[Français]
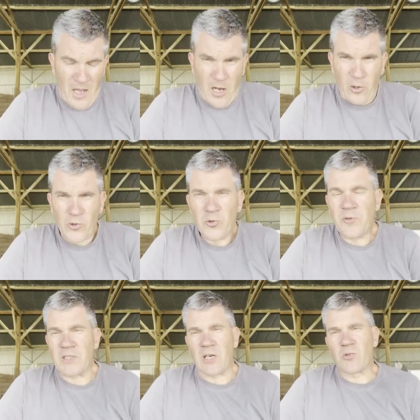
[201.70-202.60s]
Alors le
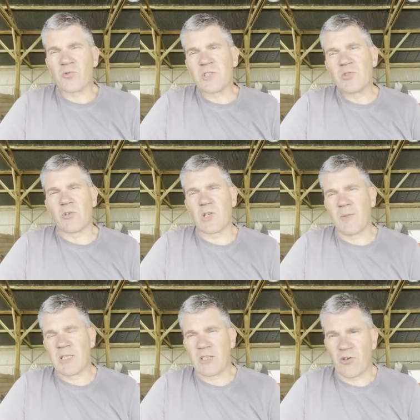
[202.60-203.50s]
soufre est un constituant de la
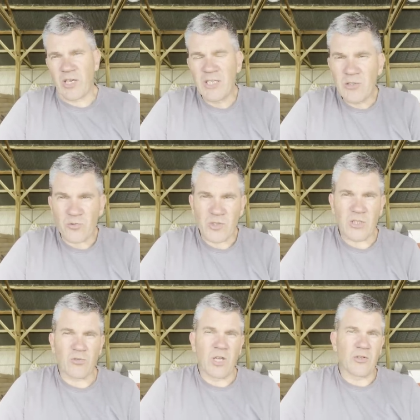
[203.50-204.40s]
matière organique, on sait
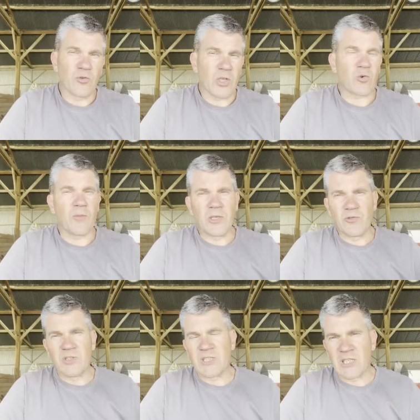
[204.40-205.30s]
qu'on a 2 à 3 000
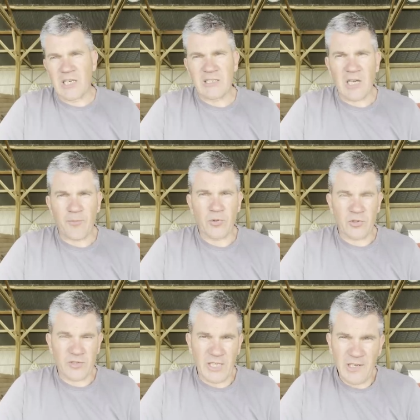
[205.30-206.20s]
unités de l'hectare
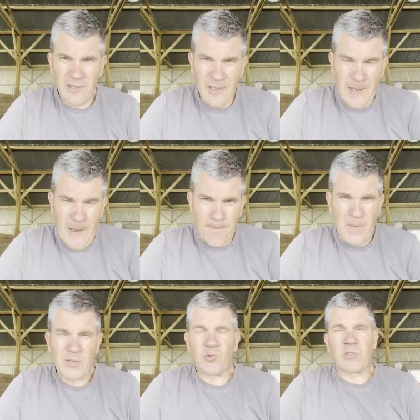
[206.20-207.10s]
potentiel,
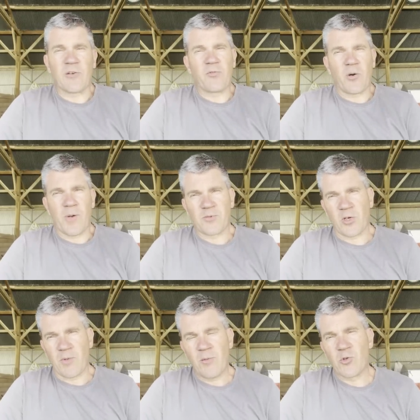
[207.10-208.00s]
mais sous sa forme
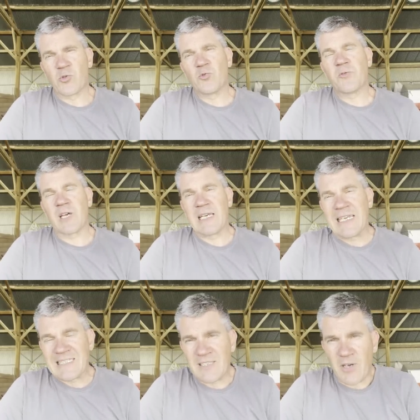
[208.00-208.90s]
absorbable, le soufre est
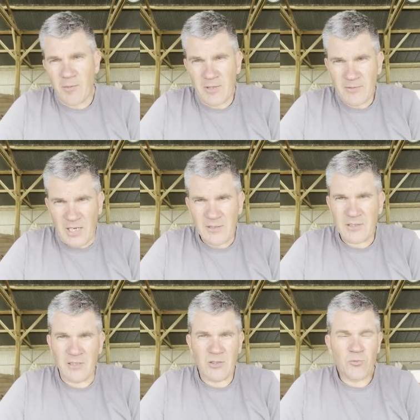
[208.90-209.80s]
lessivable, hein.
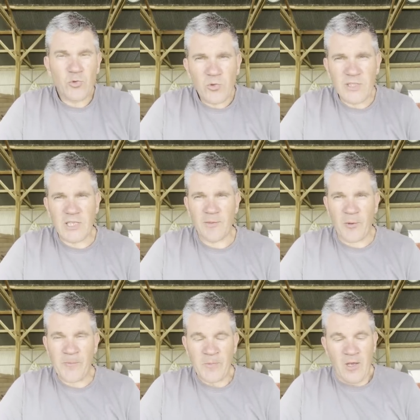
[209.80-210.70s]
c'est comme tous les
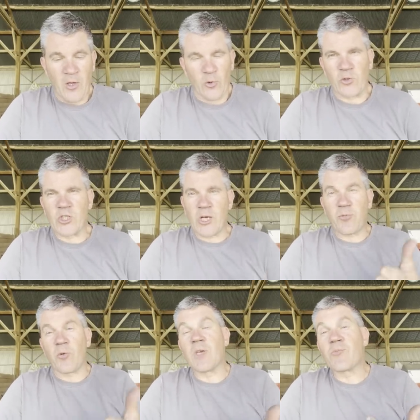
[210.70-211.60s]
éléments. Donc déjà,
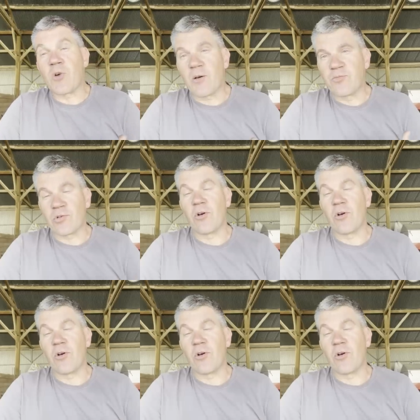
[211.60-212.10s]
premier point pour